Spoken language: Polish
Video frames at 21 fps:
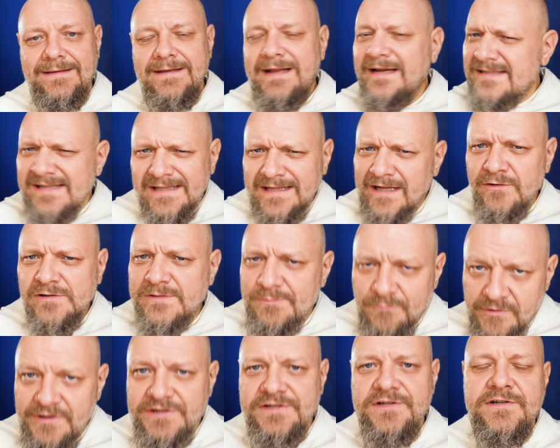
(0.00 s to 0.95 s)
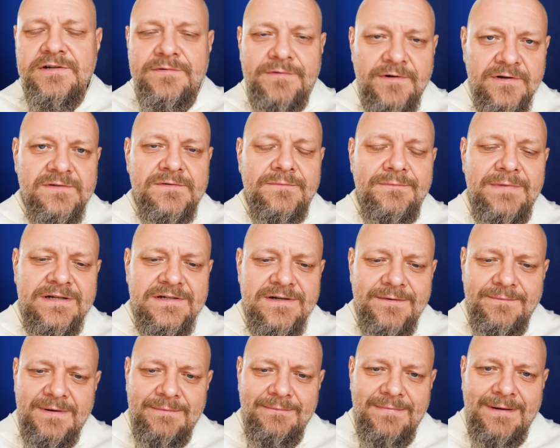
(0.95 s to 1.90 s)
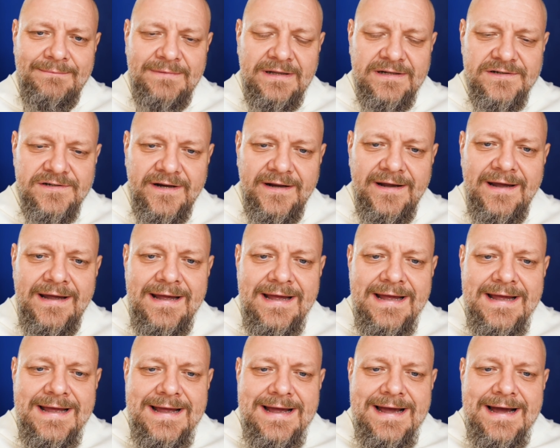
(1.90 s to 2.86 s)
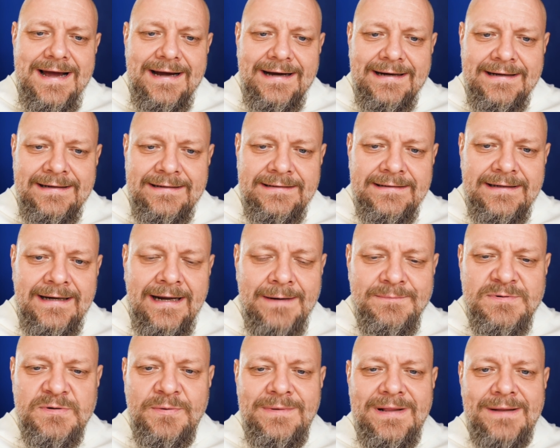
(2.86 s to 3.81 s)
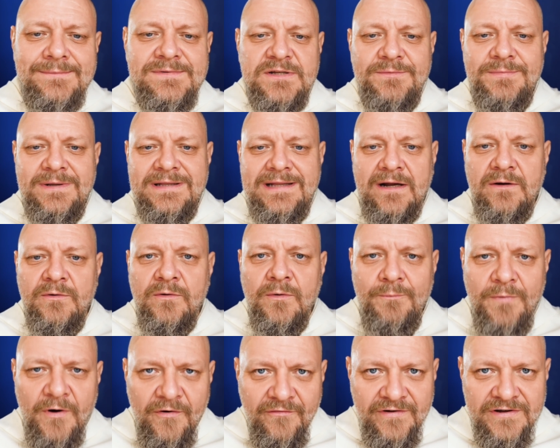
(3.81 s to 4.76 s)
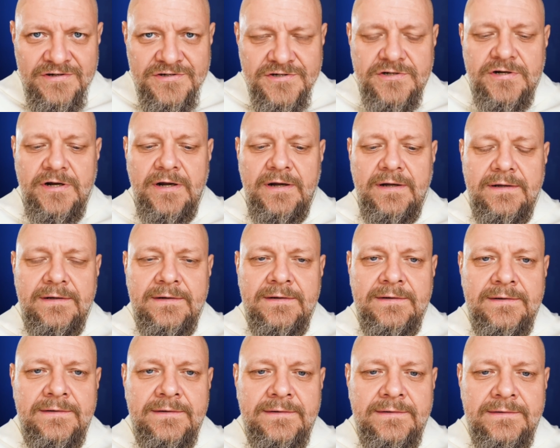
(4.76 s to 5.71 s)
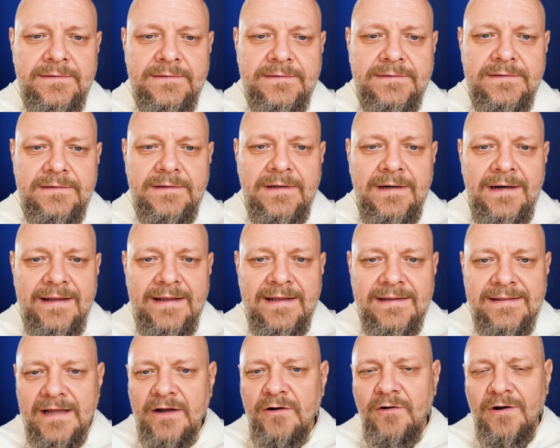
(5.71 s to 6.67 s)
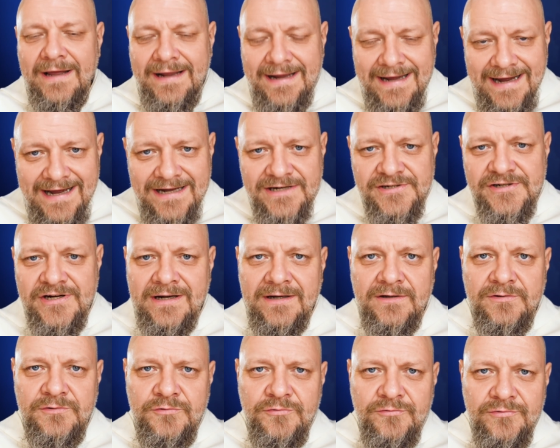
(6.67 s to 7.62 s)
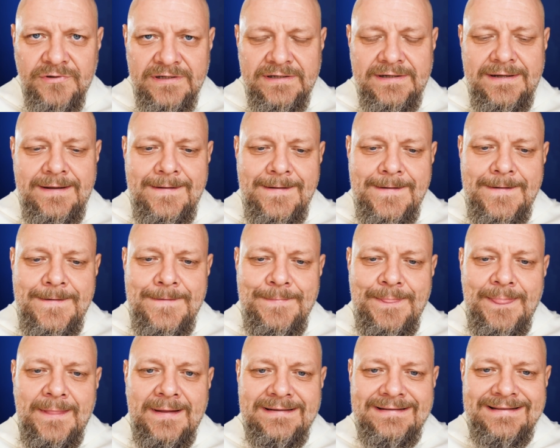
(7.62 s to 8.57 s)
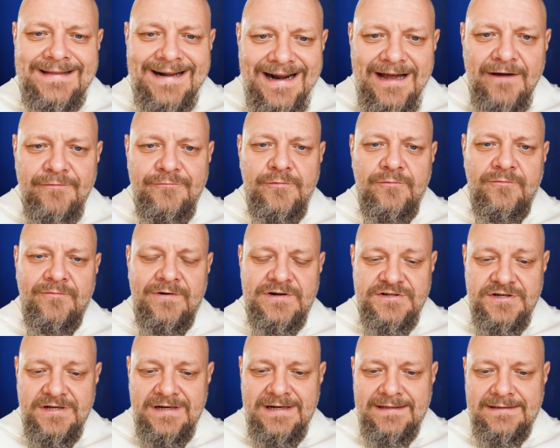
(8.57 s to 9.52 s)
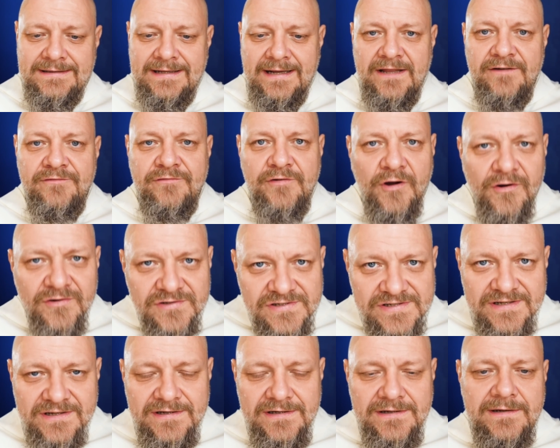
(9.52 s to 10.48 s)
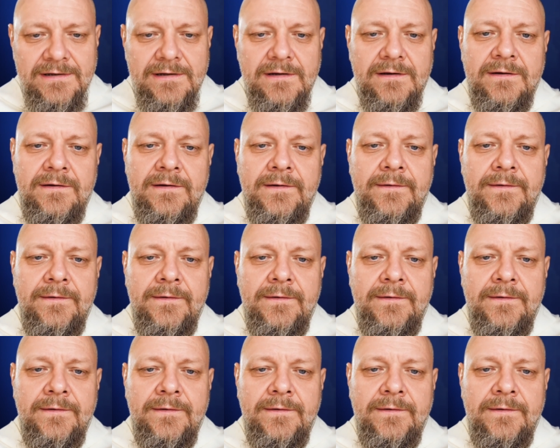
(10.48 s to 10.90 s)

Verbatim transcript: nie chcę tego spłycić, rozumiecie mnie, mam nadzieję, y, ale przypominam sobie taką opowieść y, jednego lekarza, który trafił właśnie na takie wioski